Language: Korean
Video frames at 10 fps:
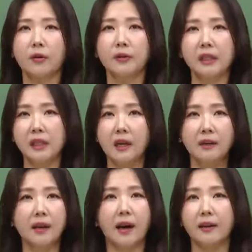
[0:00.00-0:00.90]
그럼
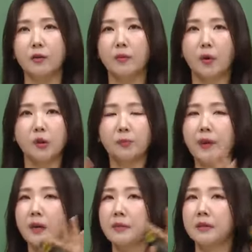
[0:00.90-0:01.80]
시야를 가리고
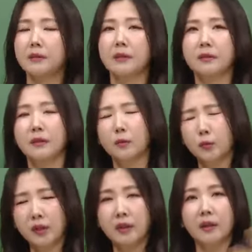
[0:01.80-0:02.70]
먼지바람이 있을 때는 그냥
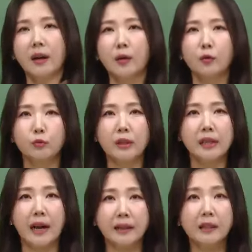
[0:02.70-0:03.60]
우리끼리 하고 눈에
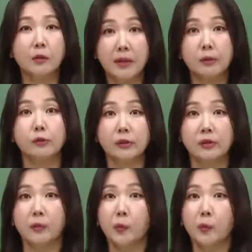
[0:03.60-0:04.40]
잘 안 띄고 막 이럴 수 있어.